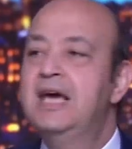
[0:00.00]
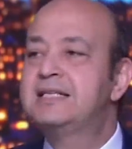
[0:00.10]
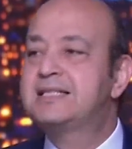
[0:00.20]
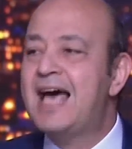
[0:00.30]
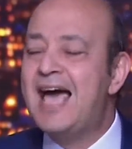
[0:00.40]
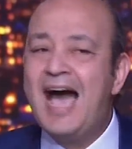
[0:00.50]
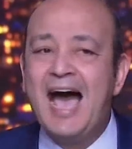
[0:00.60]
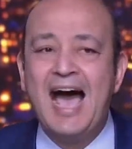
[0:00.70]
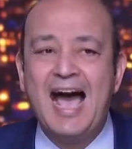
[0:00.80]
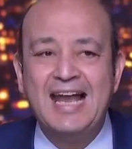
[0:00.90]
ازاي
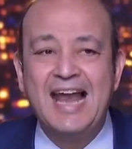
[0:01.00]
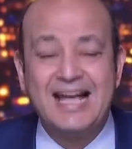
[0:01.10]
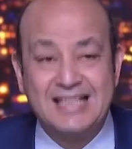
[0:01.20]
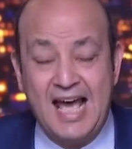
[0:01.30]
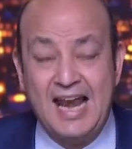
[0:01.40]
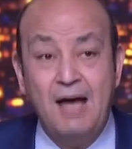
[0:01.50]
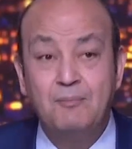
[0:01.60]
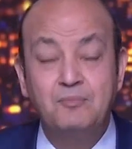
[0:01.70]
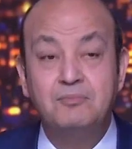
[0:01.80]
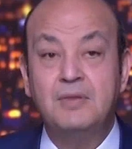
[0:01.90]
احقق العداله
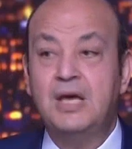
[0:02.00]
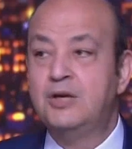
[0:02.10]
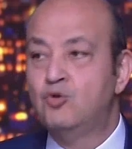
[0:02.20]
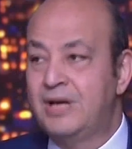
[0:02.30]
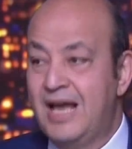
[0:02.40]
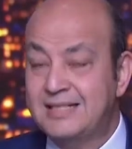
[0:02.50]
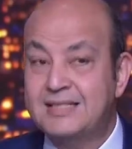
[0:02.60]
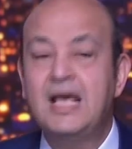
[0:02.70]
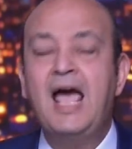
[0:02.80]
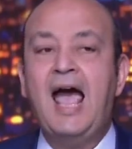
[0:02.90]
انه
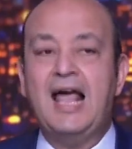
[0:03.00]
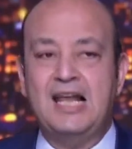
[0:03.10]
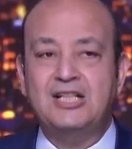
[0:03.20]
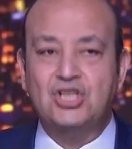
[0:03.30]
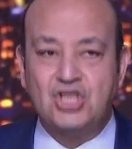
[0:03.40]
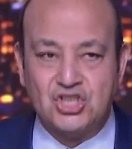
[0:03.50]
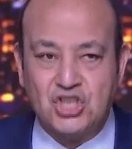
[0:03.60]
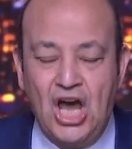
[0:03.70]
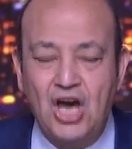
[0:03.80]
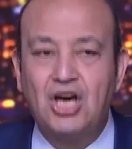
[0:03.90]
الناس التي
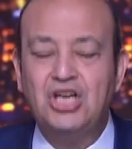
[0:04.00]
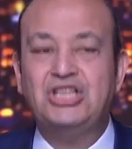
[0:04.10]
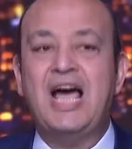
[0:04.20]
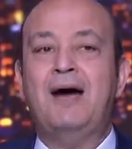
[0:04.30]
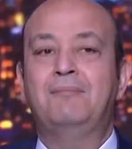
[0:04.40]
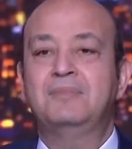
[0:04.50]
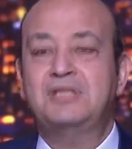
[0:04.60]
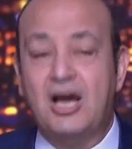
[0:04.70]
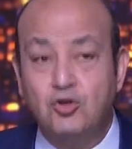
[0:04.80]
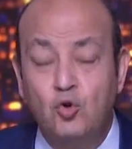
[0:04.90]
تستحق الدعم
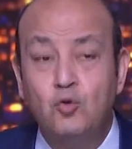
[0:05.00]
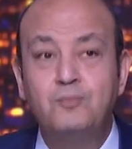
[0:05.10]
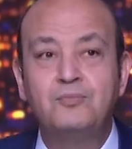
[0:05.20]
تاخده